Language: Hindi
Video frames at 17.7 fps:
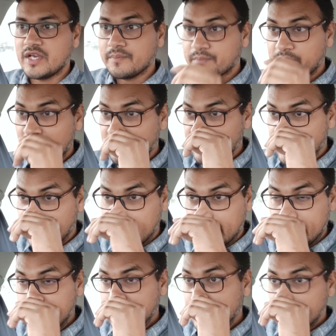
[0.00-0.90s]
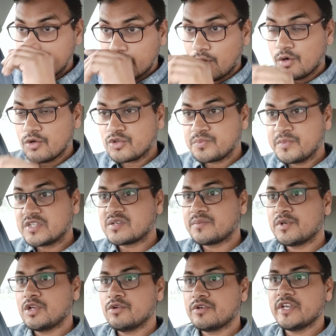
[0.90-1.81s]
सेम पावर है और उसमें
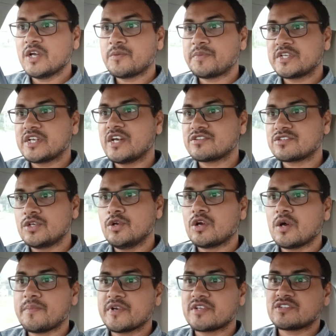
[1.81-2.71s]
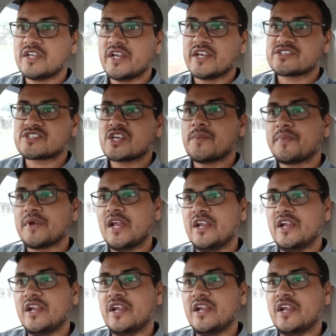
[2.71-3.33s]
समझ लो कि एक पचास किलो का पर्सन एक्स्ट्रा